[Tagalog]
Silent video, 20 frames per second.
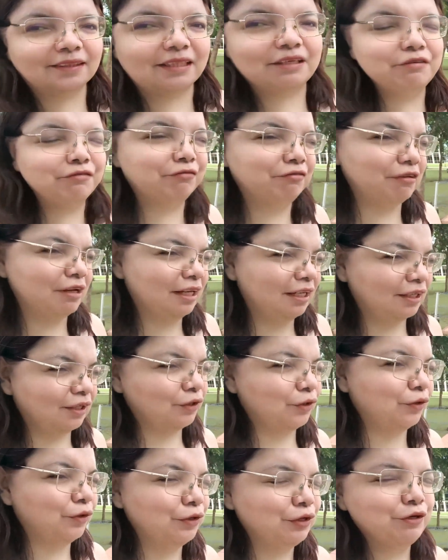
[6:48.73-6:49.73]
i-vlog
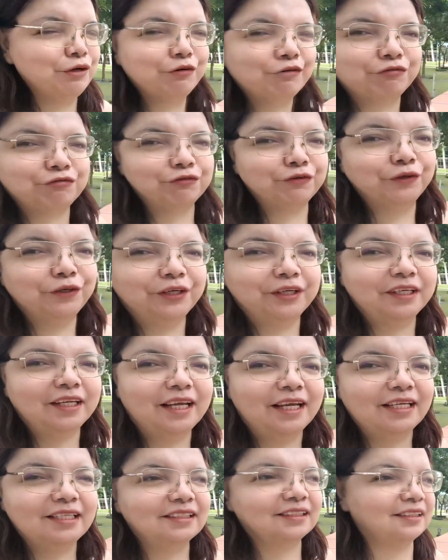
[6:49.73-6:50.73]
ko yung 4
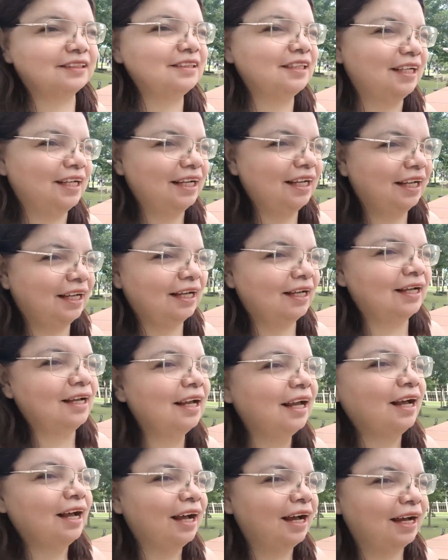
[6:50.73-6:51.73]
days na
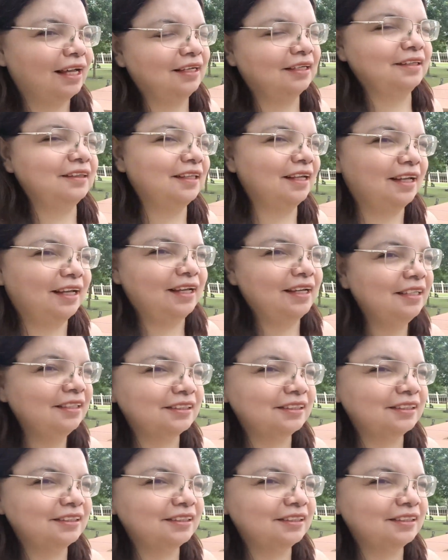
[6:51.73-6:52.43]
holiday.